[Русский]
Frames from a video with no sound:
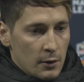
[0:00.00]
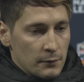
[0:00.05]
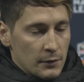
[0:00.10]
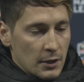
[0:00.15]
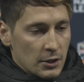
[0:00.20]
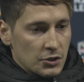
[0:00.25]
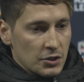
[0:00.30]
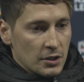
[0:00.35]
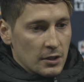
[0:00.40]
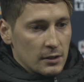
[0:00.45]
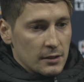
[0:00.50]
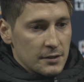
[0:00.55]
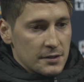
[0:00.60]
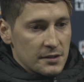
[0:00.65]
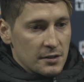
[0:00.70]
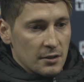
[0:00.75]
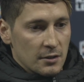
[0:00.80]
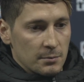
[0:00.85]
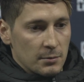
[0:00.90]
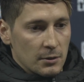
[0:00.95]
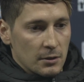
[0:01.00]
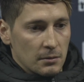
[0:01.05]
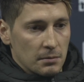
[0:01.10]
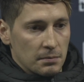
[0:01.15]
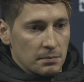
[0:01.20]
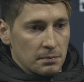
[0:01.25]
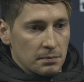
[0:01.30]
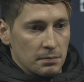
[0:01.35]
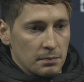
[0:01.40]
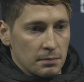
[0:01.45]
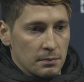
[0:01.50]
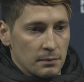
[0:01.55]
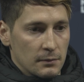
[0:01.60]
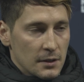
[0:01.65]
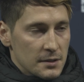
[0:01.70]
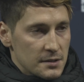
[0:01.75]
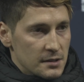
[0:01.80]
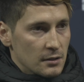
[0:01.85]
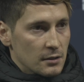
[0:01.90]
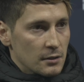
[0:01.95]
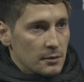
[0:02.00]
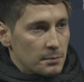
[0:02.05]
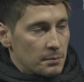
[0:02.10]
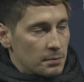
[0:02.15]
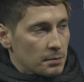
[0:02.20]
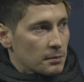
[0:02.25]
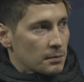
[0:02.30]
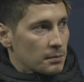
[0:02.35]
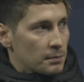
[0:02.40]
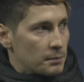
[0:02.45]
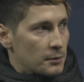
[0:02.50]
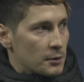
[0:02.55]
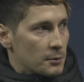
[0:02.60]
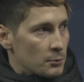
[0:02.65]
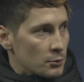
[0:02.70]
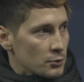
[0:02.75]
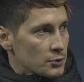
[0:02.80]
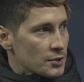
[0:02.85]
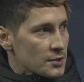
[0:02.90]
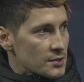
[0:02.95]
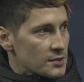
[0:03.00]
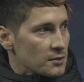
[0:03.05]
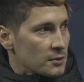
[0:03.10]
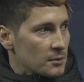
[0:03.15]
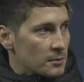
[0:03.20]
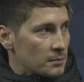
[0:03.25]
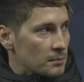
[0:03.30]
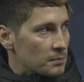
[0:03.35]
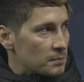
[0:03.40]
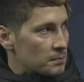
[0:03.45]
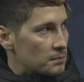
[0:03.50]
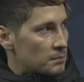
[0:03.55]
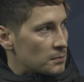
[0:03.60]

в начале сербы владели преимуществом.